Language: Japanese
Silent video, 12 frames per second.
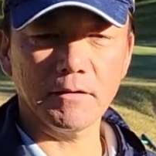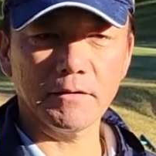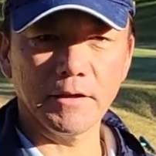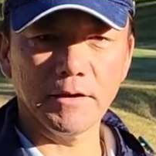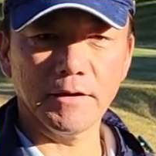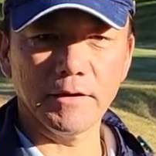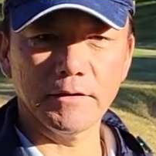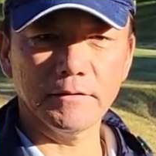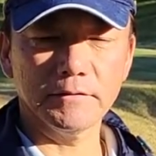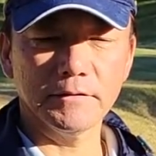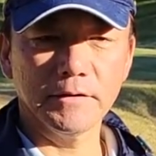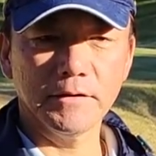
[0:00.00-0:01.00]

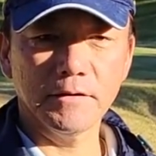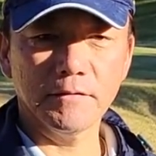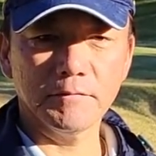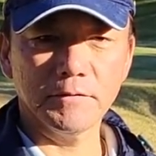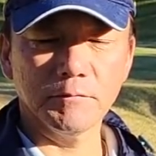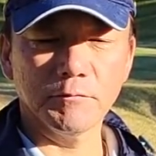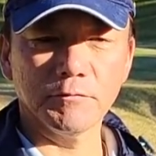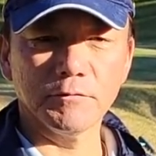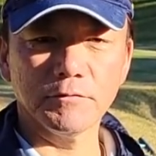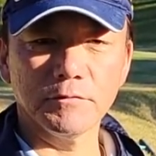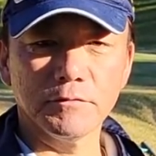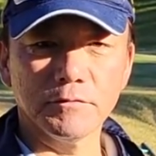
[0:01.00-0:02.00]
えー、でも
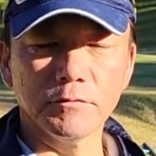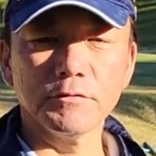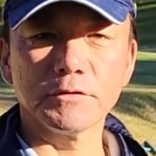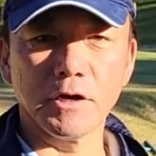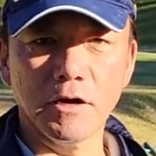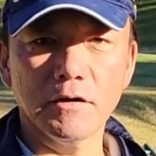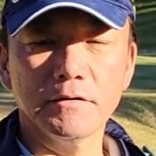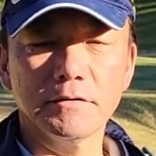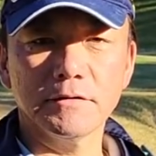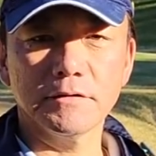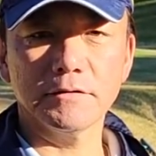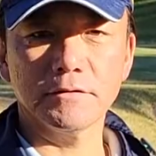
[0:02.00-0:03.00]
どうですか
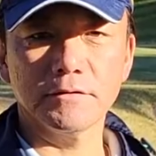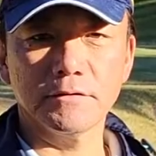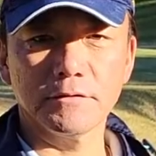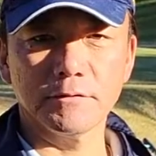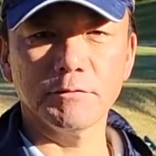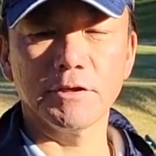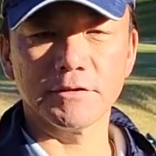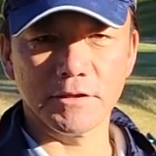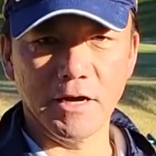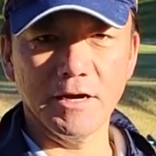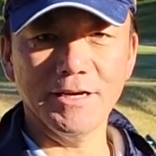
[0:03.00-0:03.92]
どうでした